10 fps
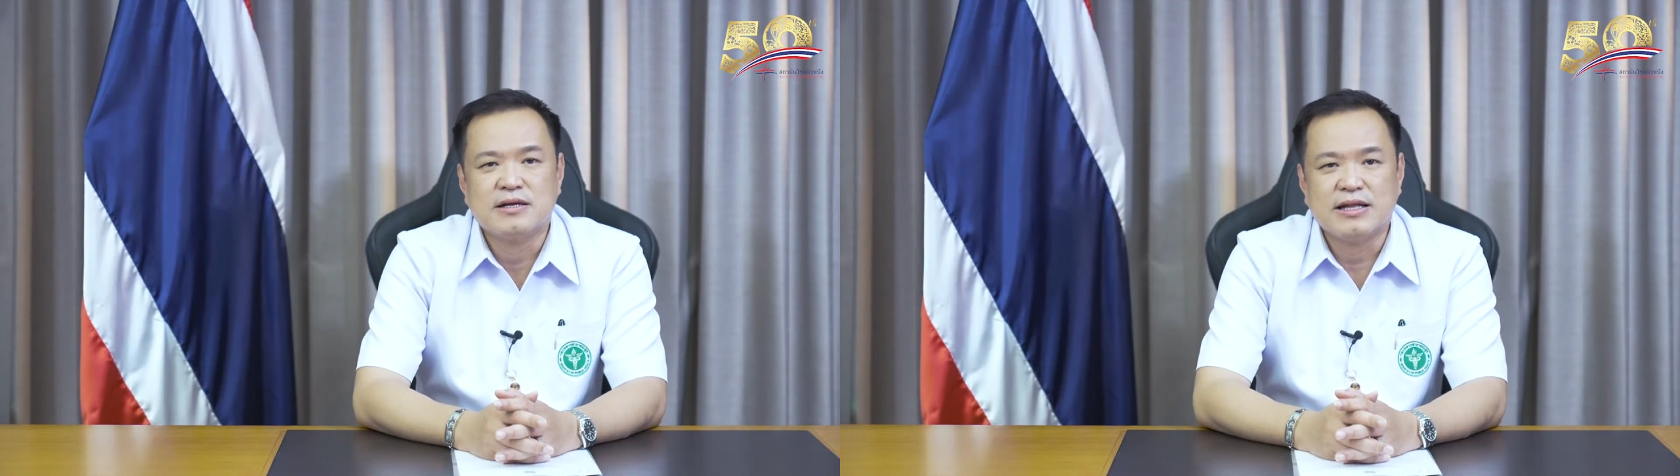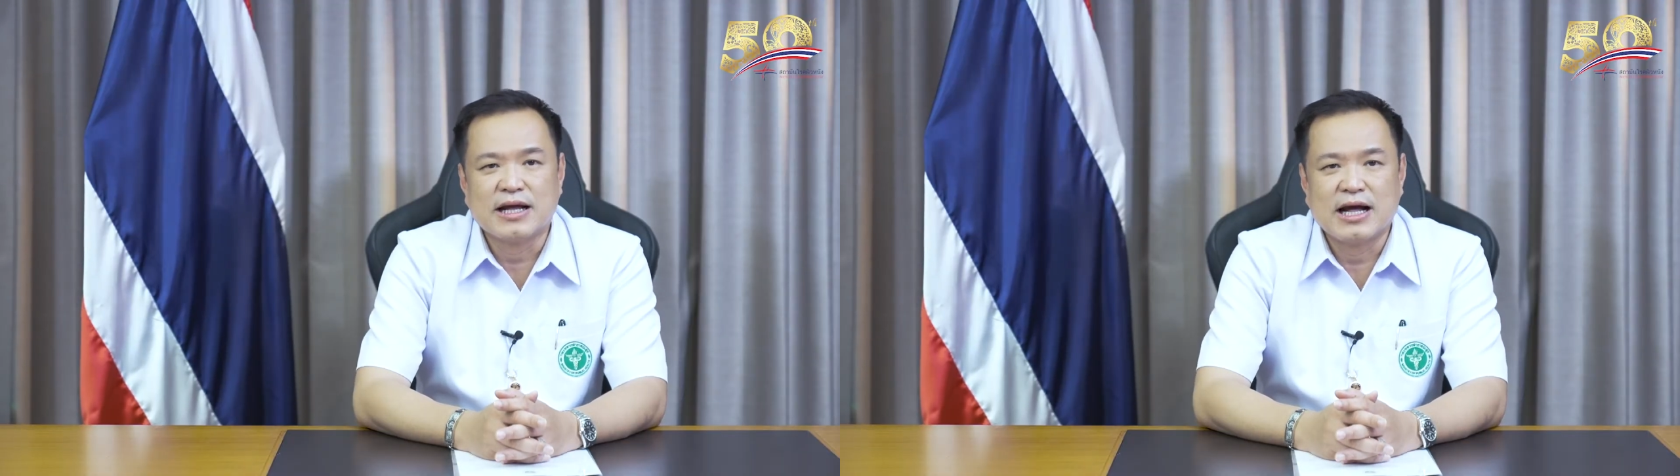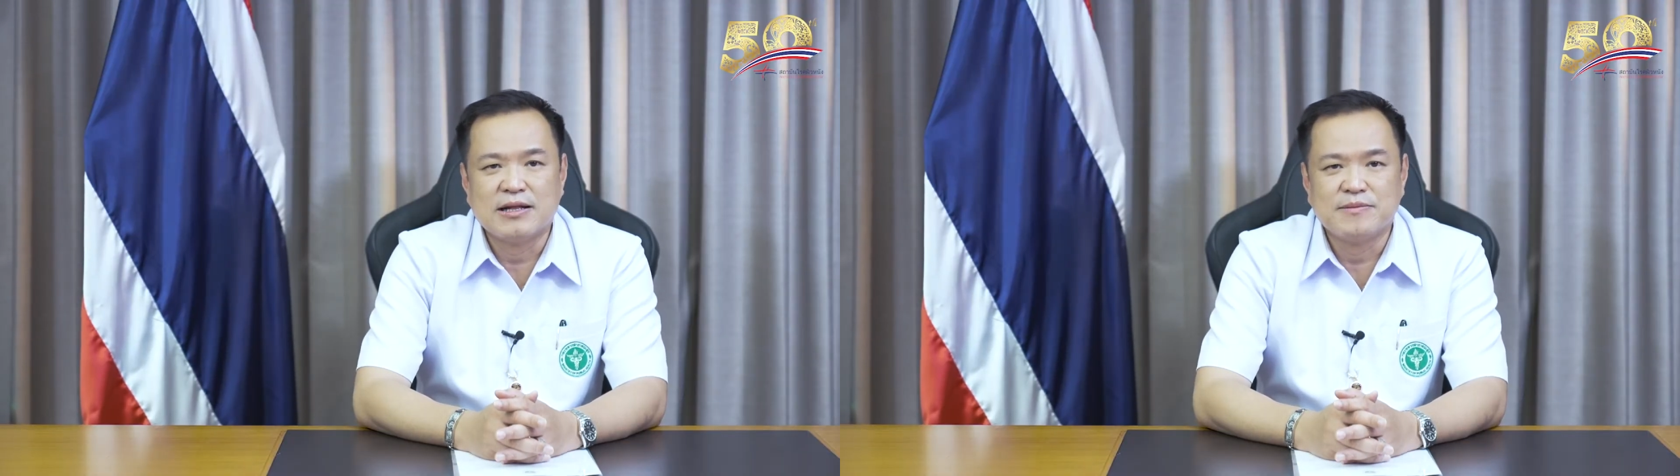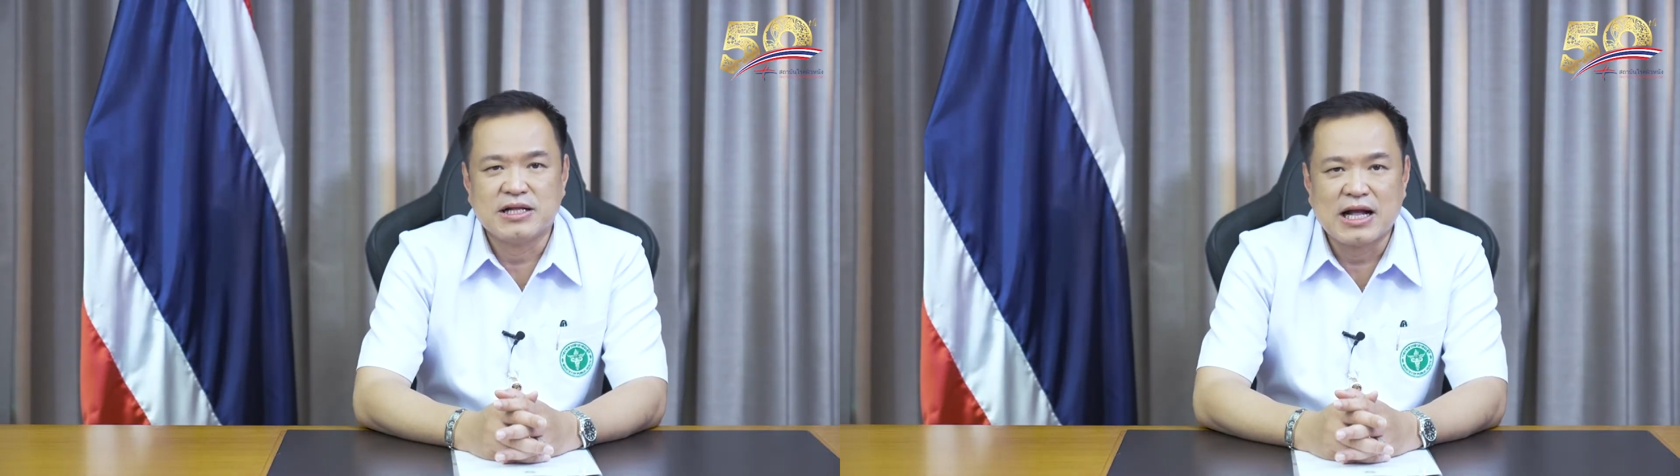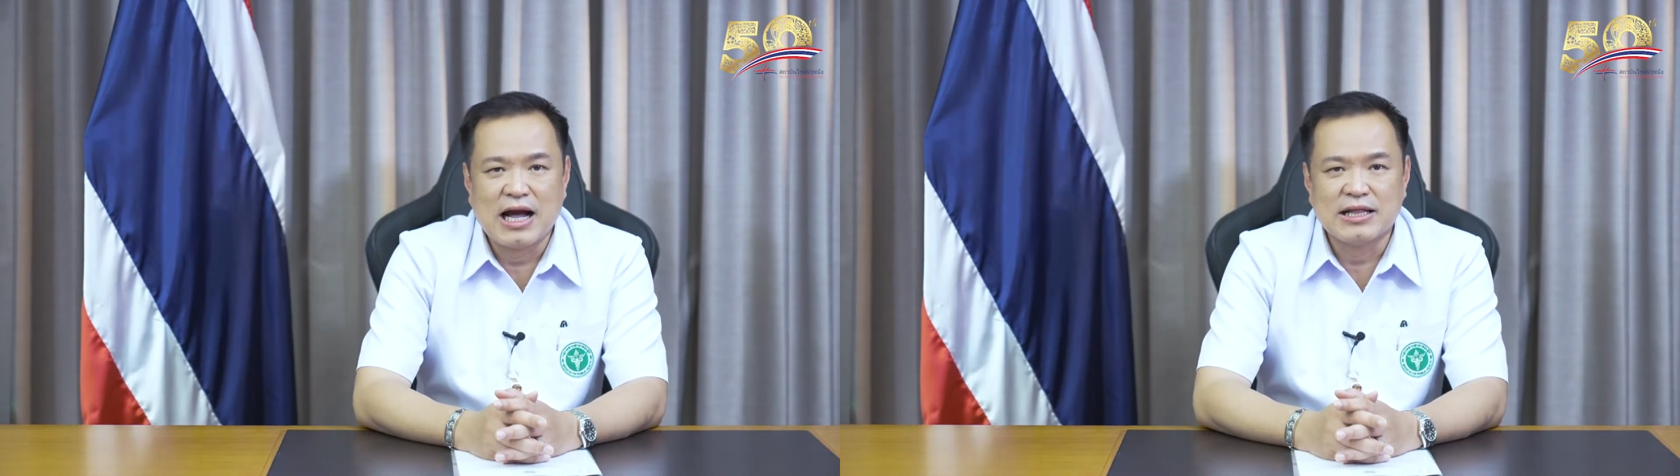ในการดำเนิ
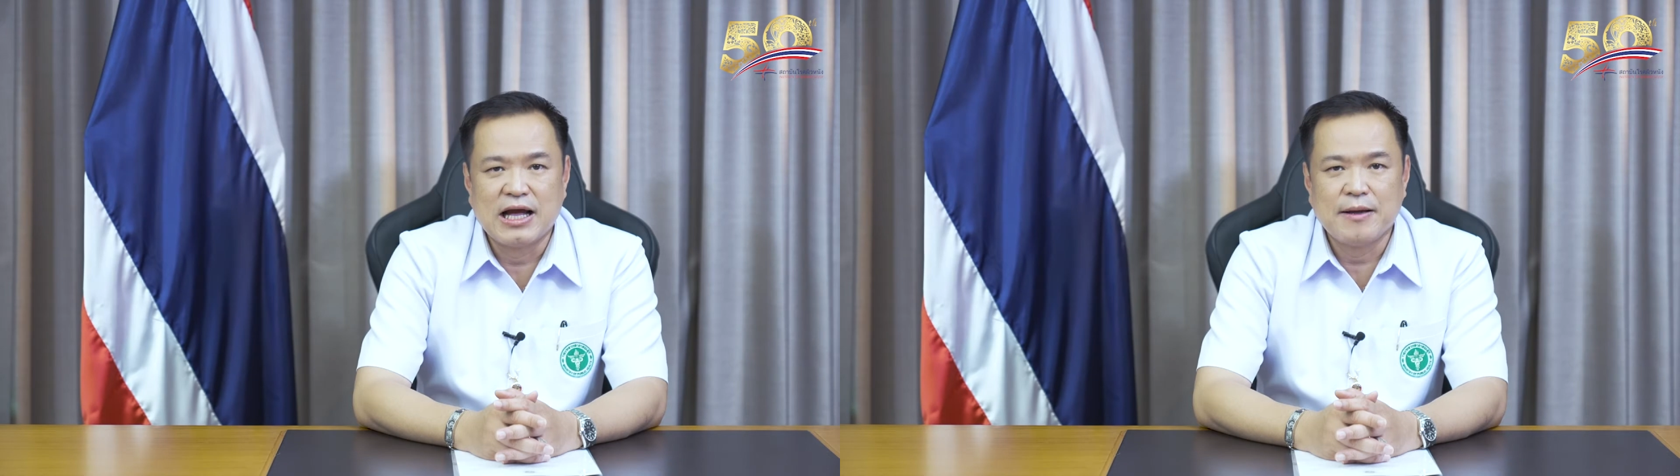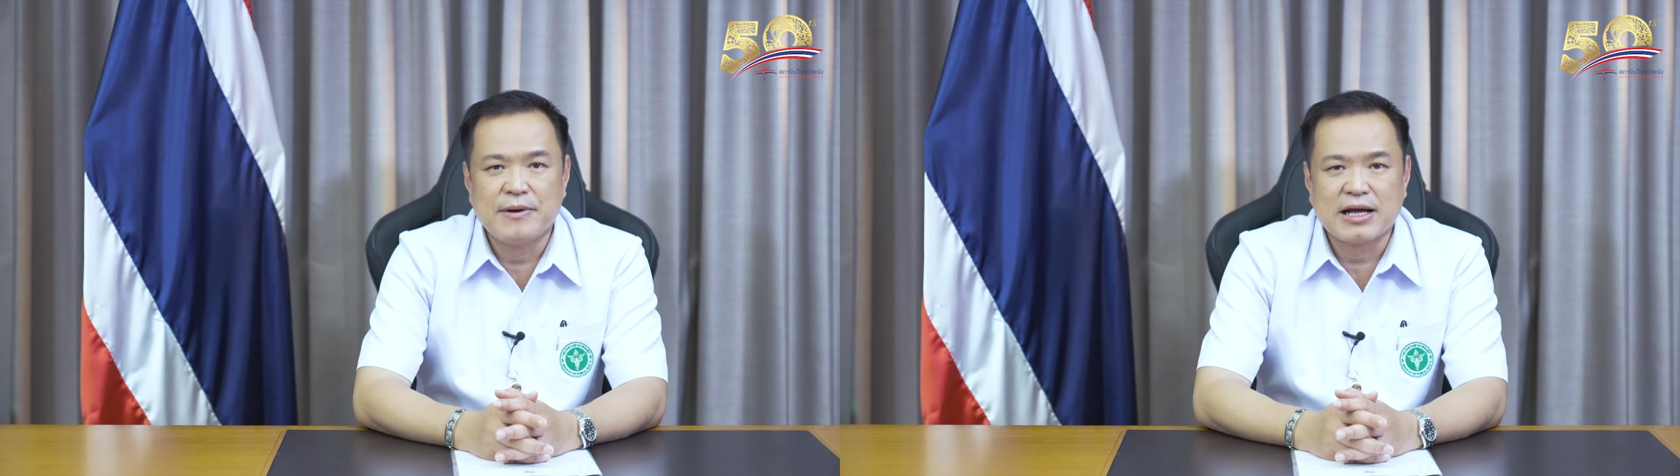นการให้บ